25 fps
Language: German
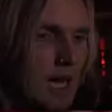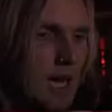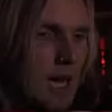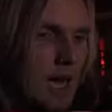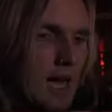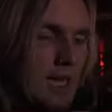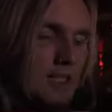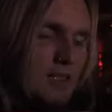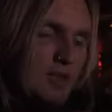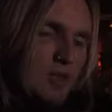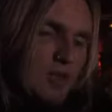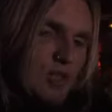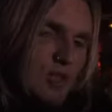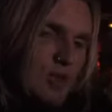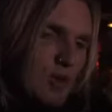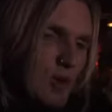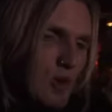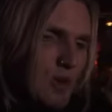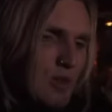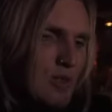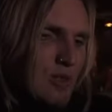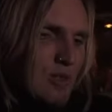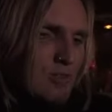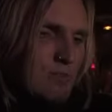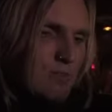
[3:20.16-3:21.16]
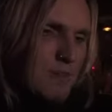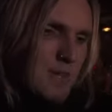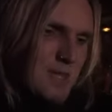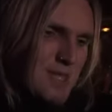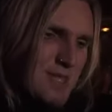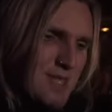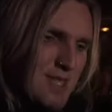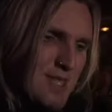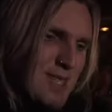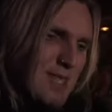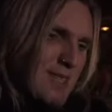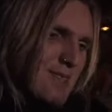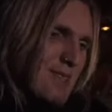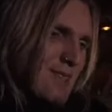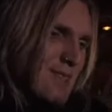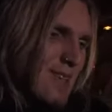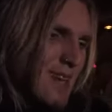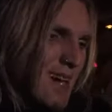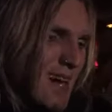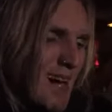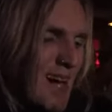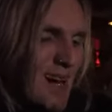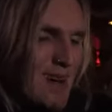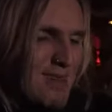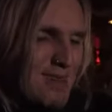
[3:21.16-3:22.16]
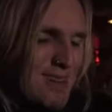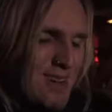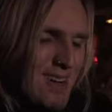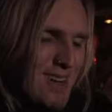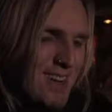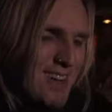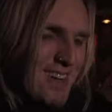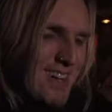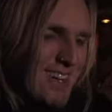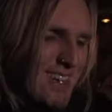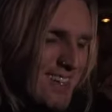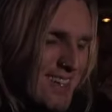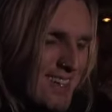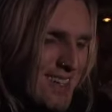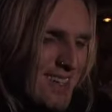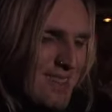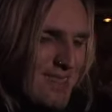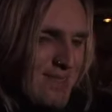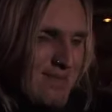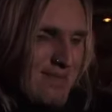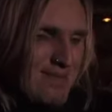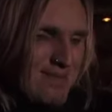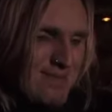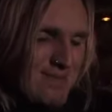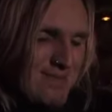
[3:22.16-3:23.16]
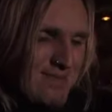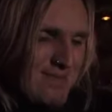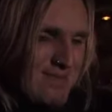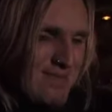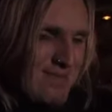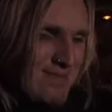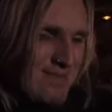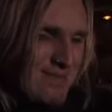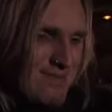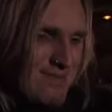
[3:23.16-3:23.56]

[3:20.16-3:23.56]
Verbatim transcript: Also schon so ein bisschen, aber ähm,